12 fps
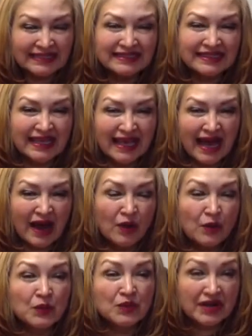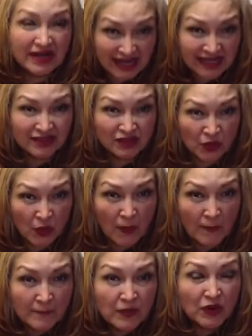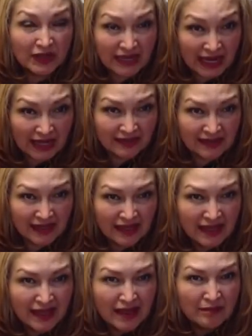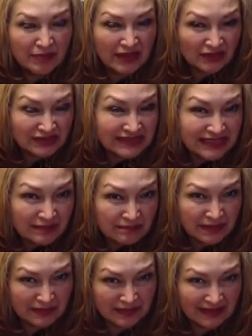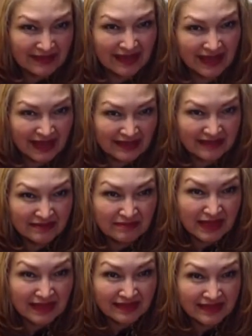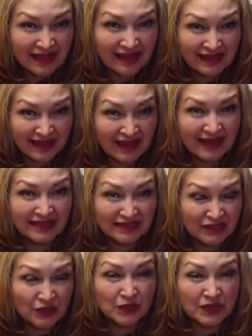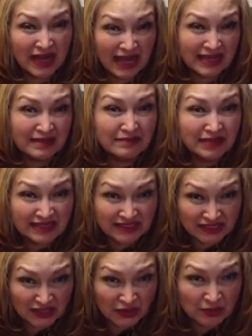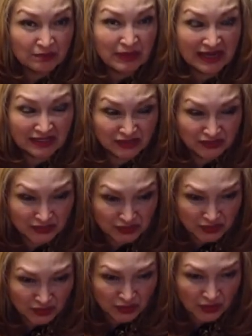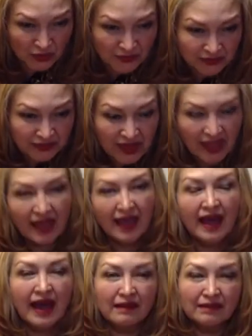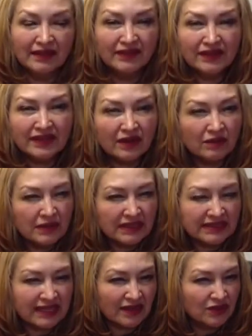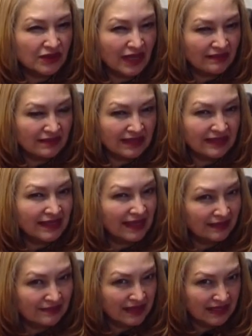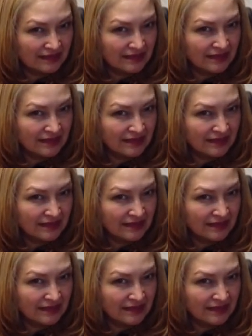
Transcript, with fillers: sea un reto muy grande pero siempre mantengan en mente que es una inversión para su futuro. Hablando de comer saludable, díganme,